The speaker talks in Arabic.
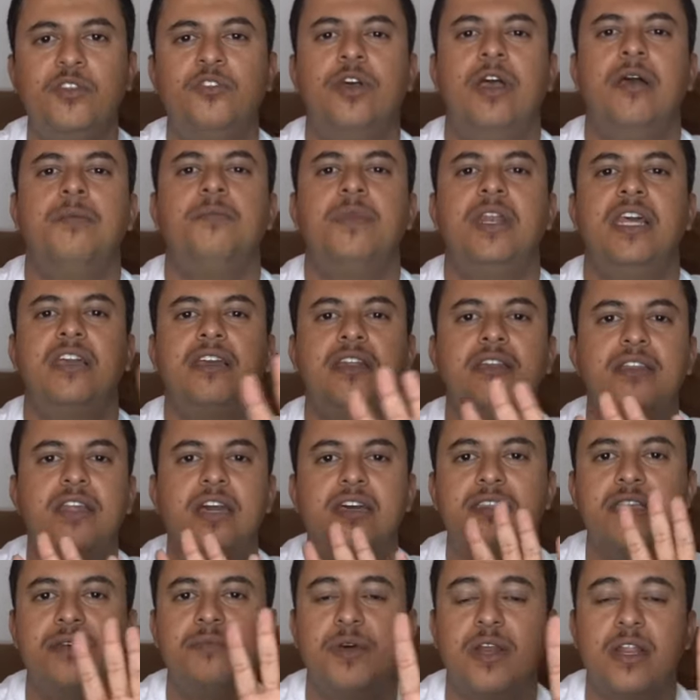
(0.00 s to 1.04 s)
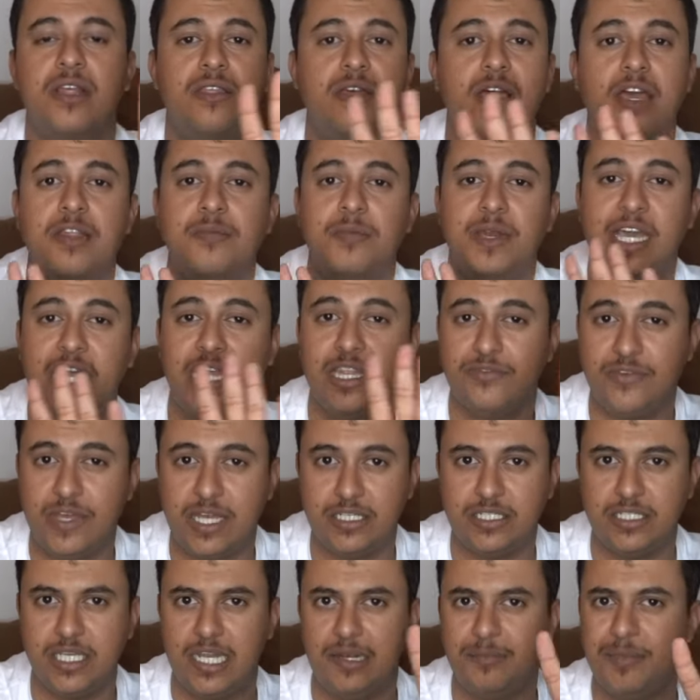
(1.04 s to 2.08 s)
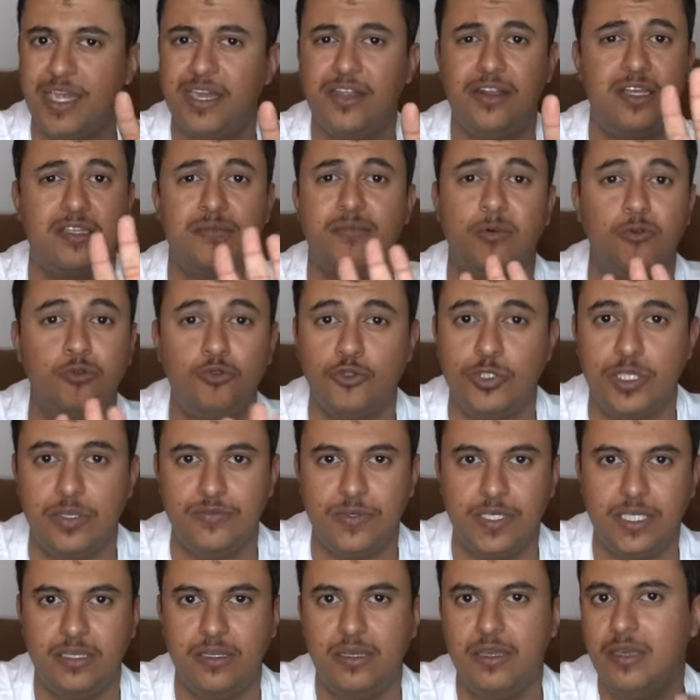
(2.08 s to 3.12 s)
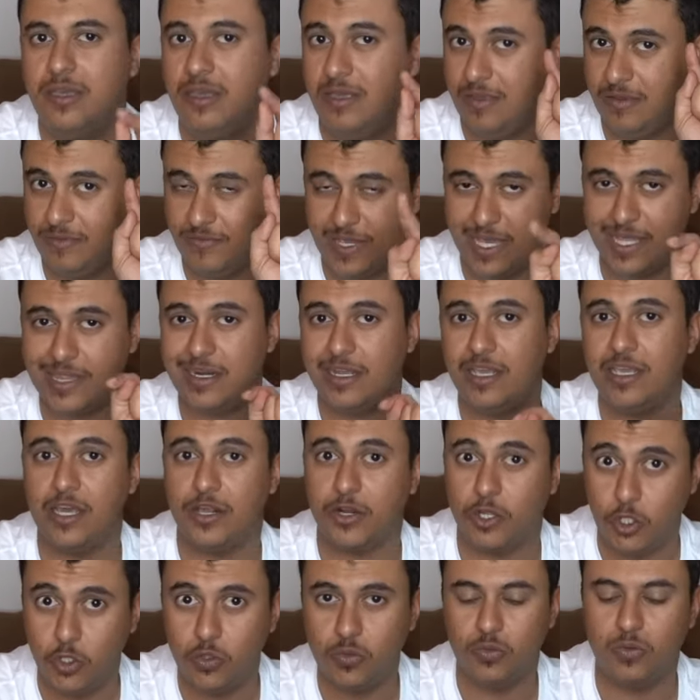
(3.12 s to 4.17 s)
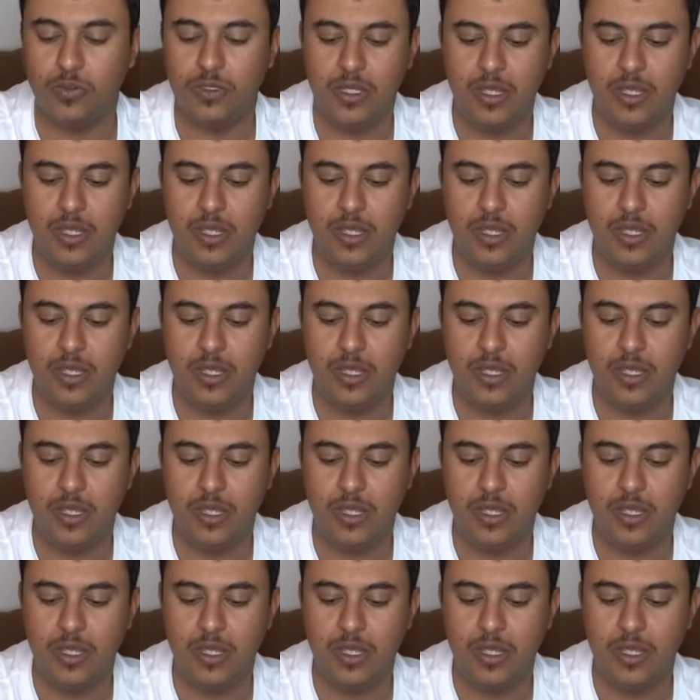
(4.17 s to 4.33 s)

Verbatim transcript: ويحمل لك الداتا مره ثانيه ما يحذف اي شيء البيانات موجوده فيه فهذا الخيار حلو